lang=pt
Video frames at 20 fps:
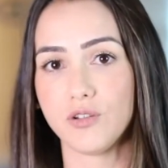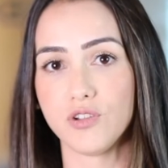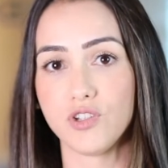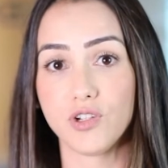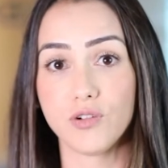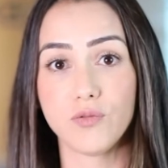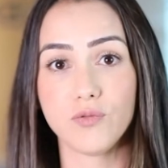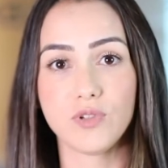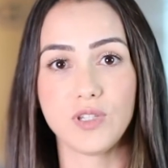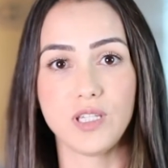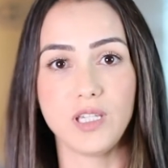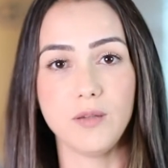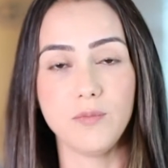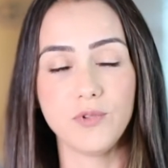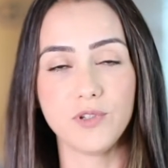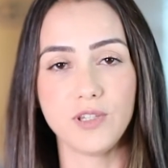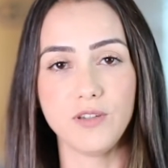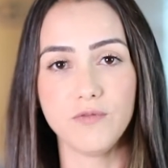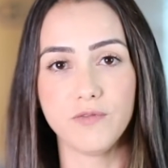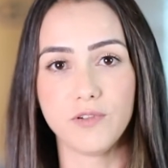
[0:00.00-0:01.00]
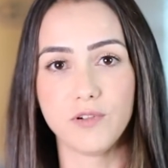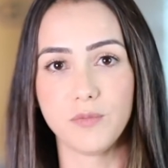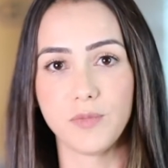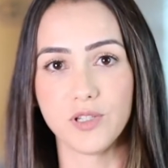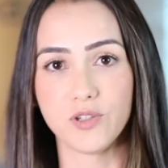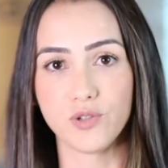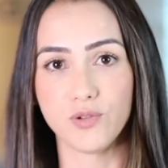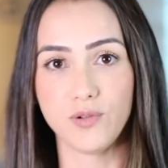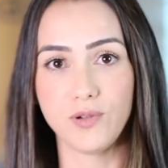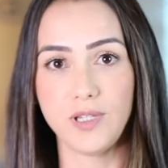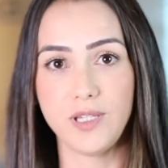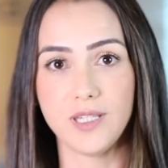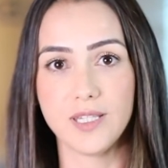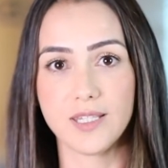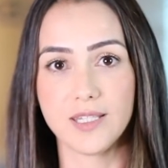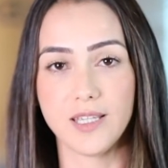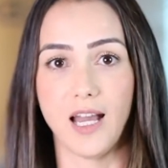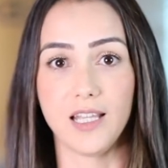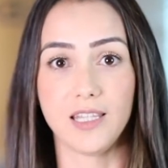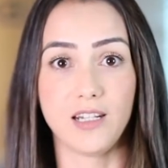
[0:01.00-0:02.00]
nós já conseguimos
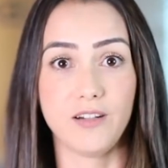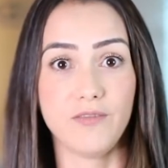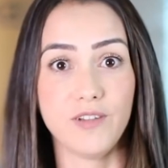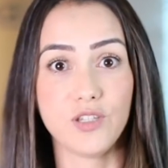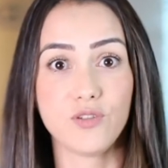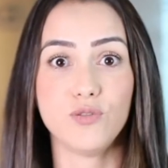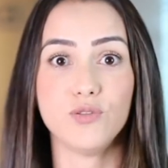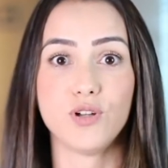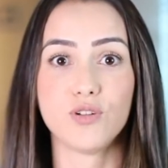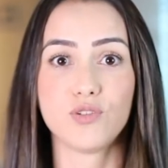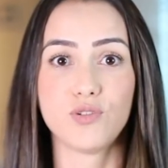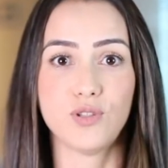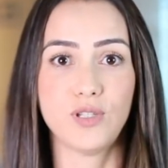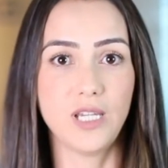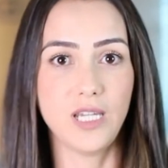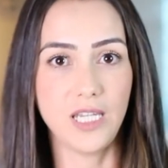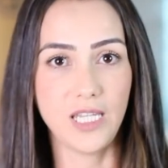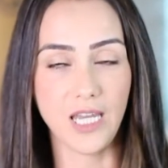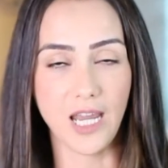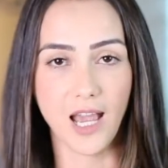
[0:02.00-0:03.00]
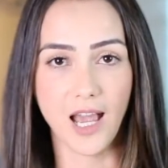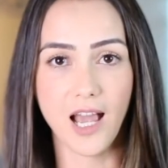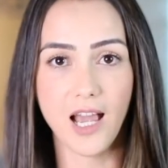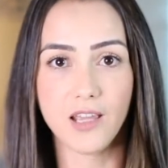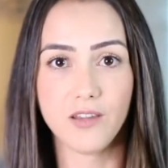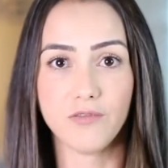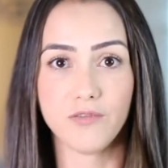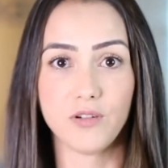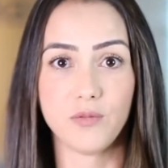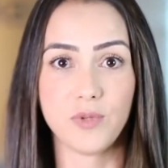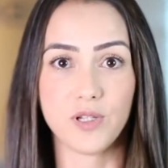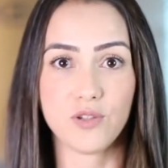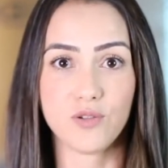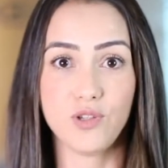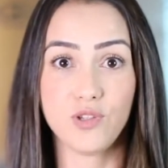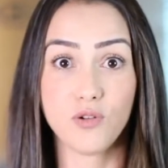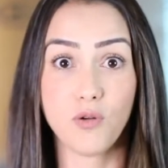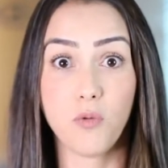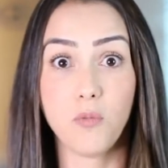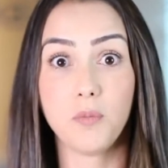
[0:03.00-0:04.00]
informações através do nosso DNA,
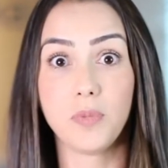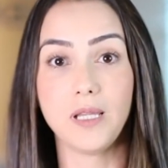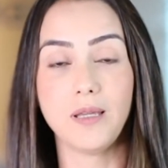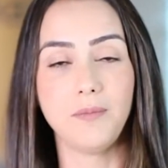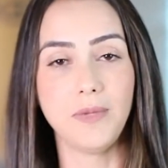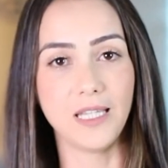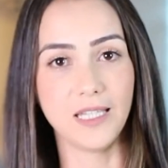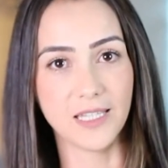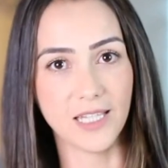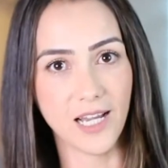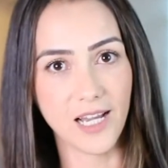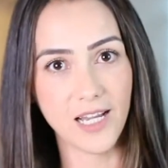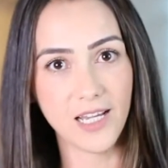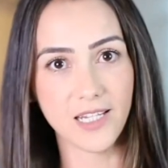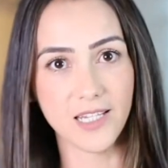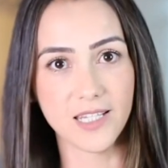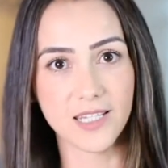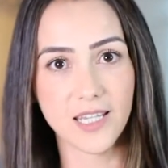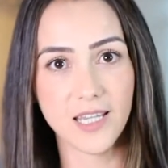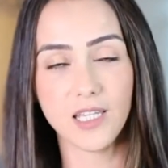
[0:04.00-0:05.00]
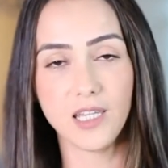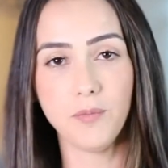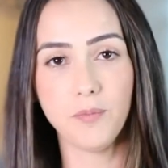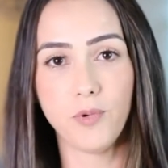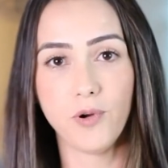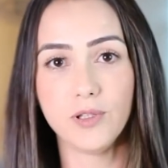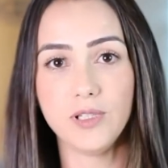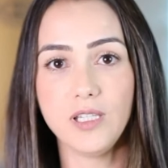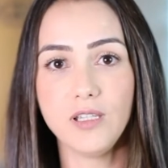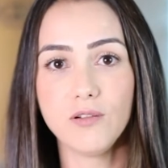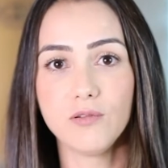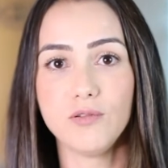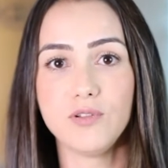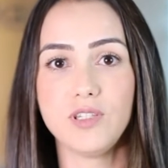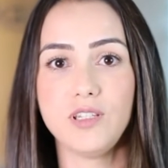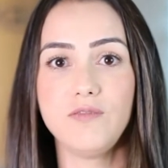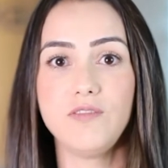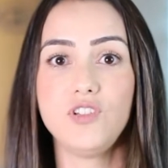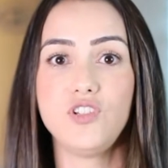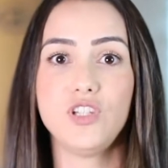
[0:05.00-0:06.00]
informações complementares que podem
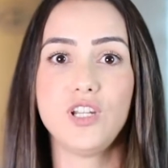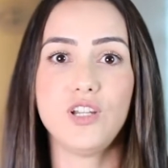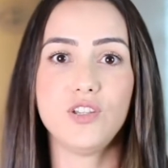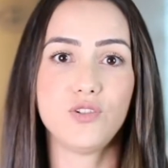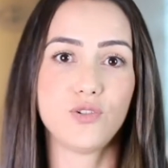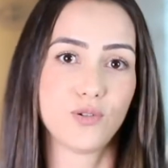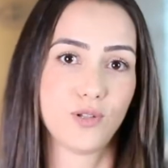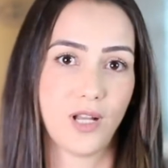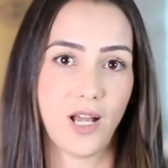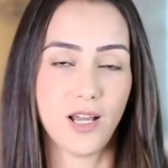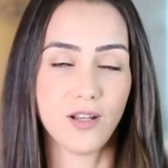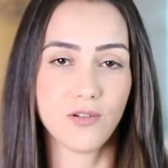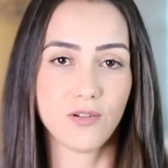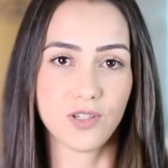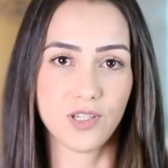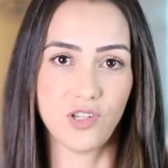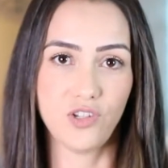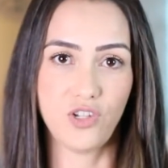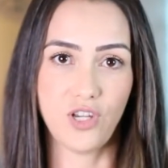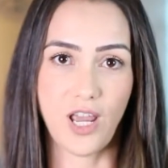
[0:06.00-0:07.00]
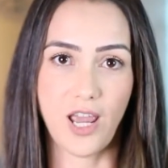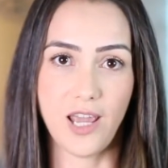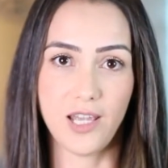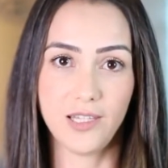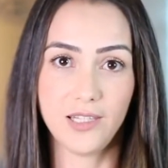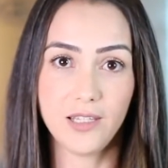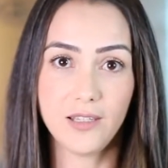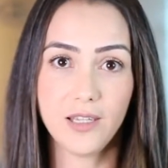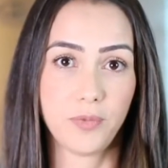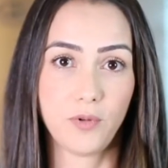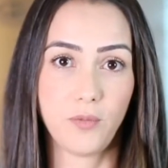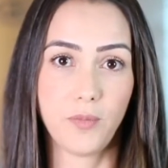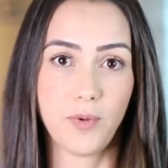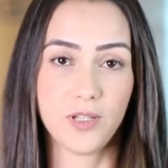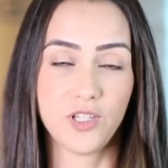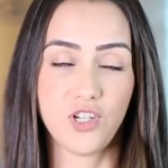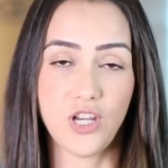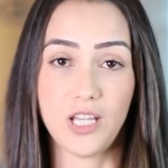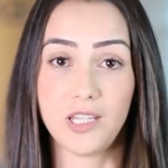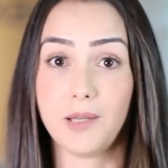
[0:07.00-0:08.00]
inclusive direcionar a nossa nossa dieta para uma
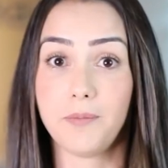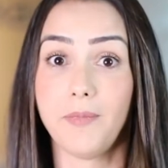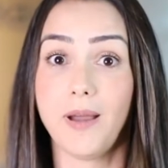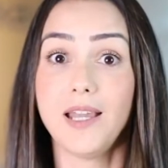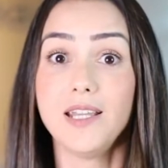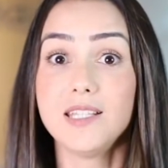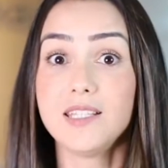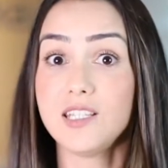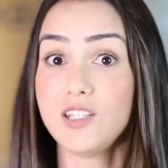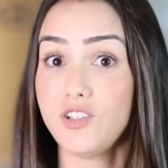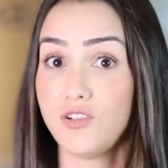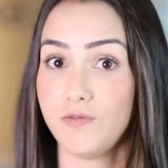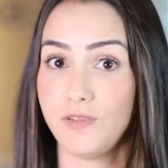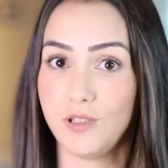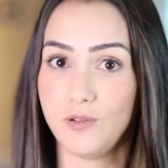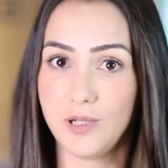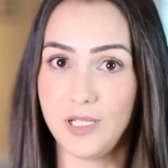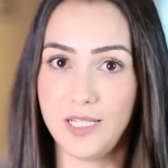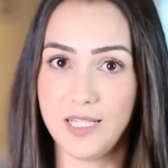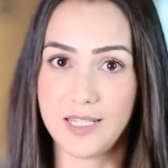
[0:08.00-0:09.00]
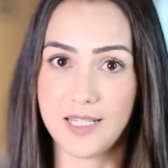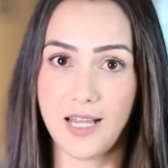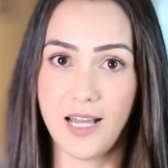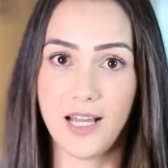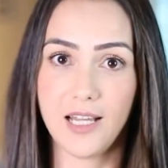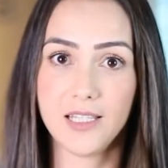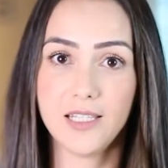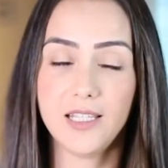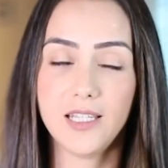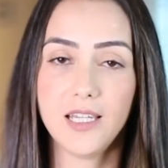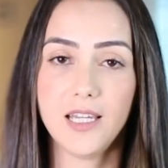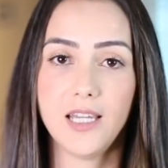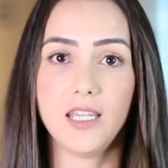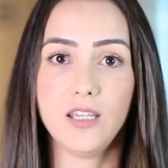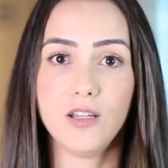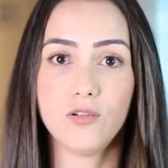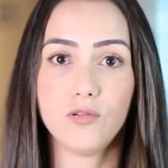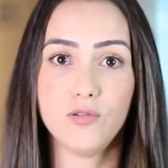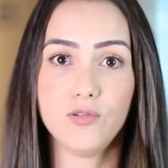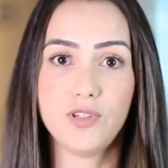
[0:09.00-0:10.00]
dieta mais individualizada,
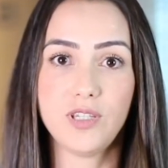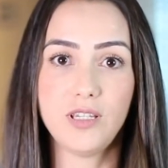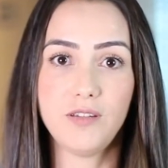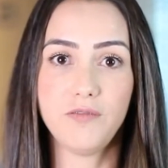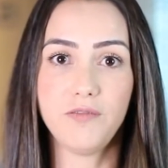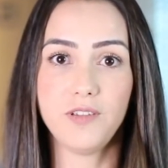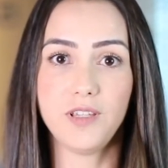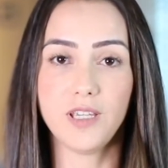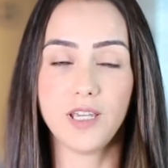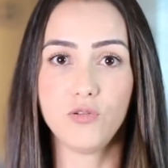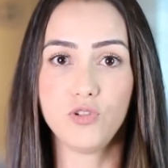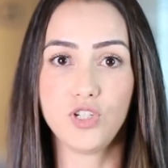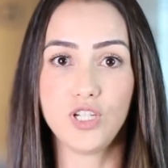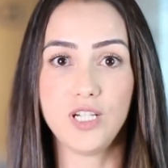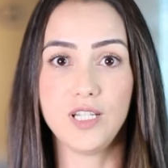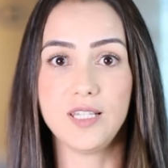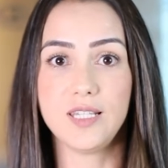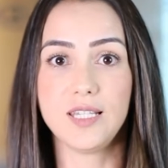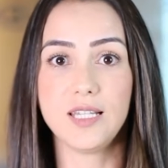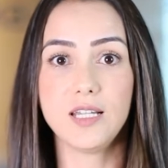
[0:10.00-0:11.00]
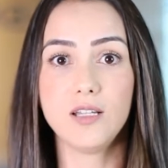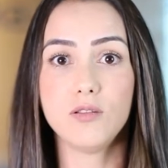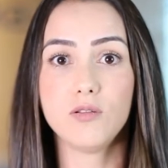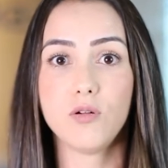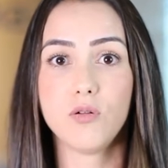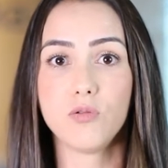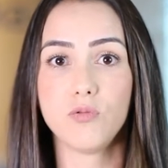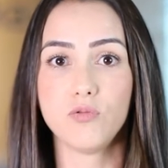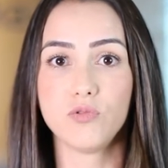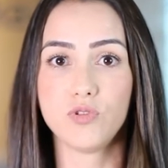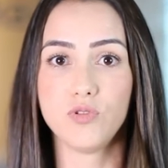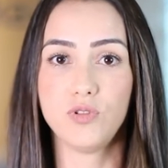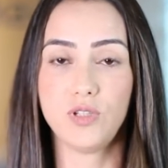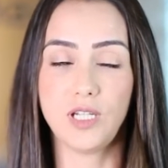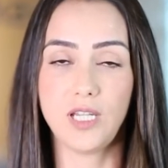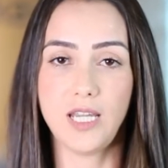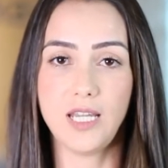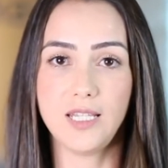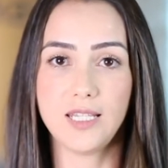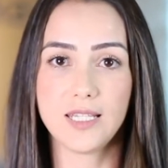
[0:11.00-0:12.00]
inclusive utilizando alguns
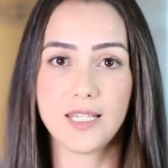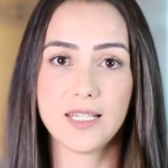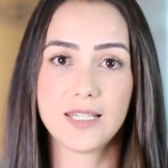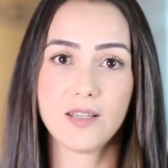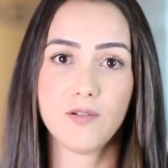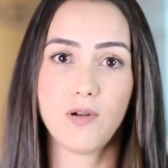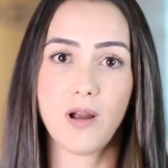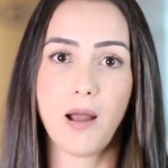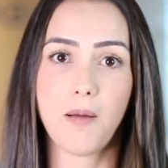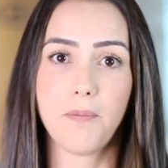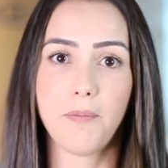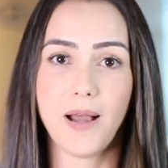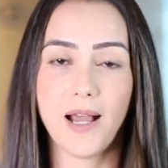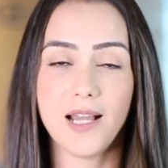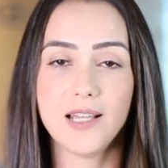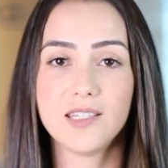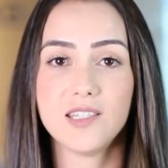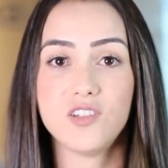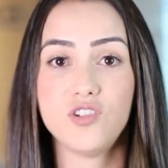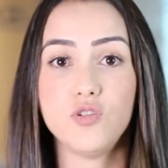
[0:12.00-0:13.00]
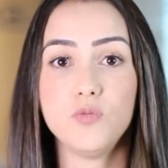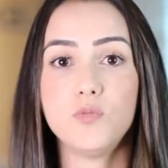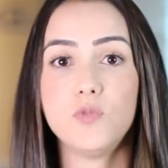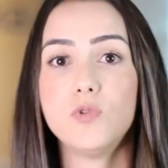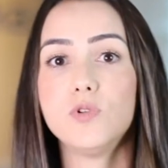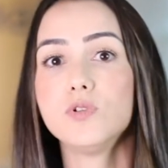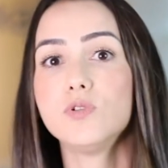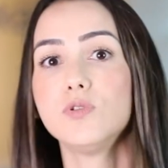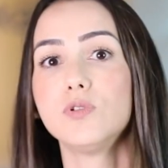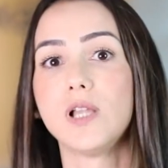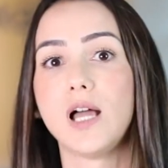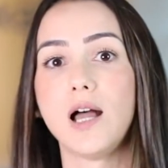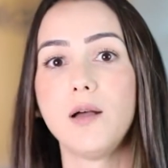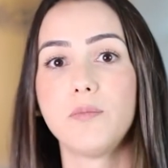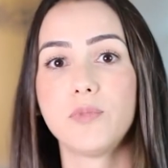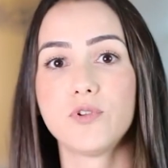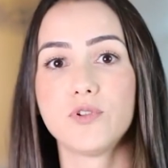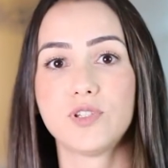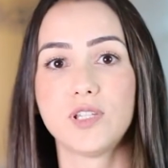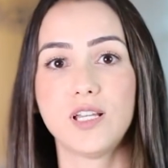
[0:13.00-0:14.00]
nutrientes que são capazes de modular
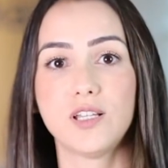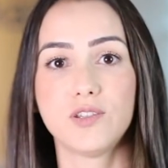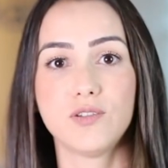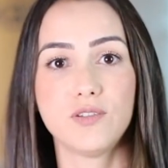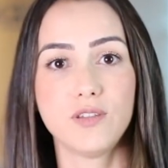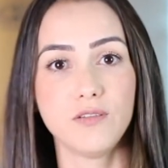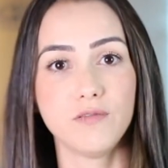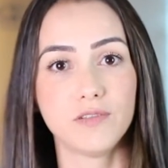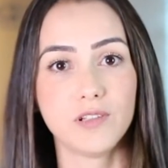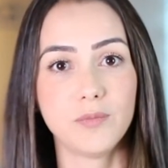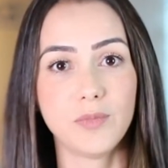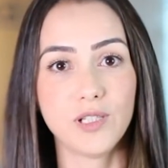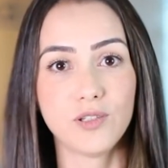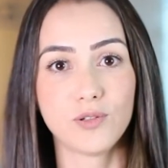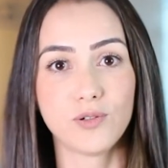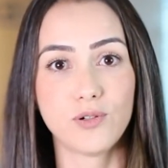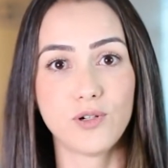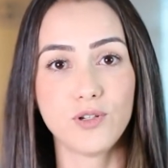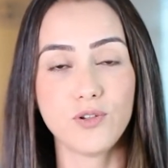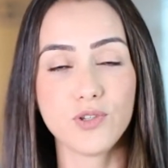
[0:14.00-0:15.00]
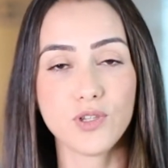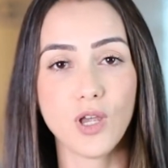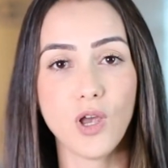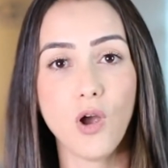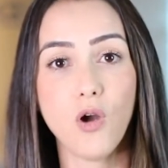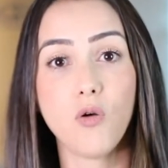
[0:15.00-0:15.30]
processos inflamatórios,